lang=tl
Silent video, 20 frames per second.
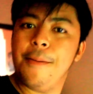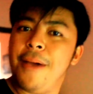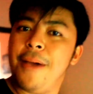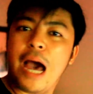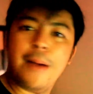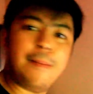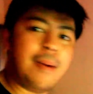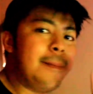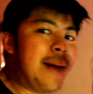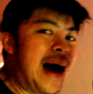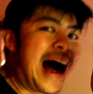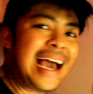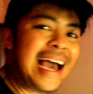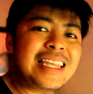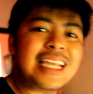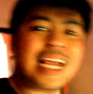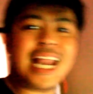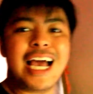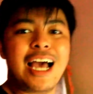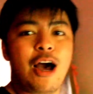Mga
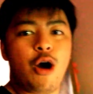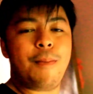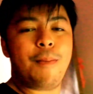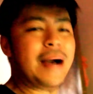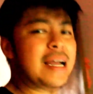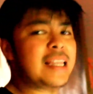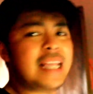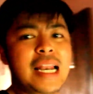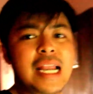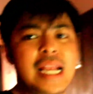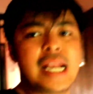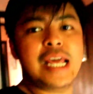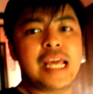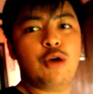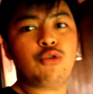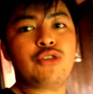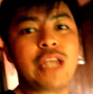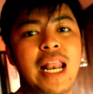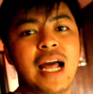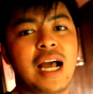babae talaga, o, oh. pag
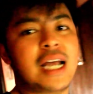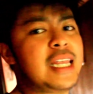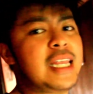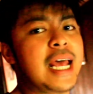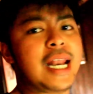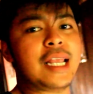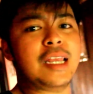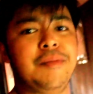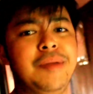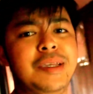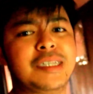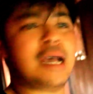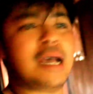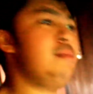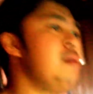naliligo talaga 30 minutes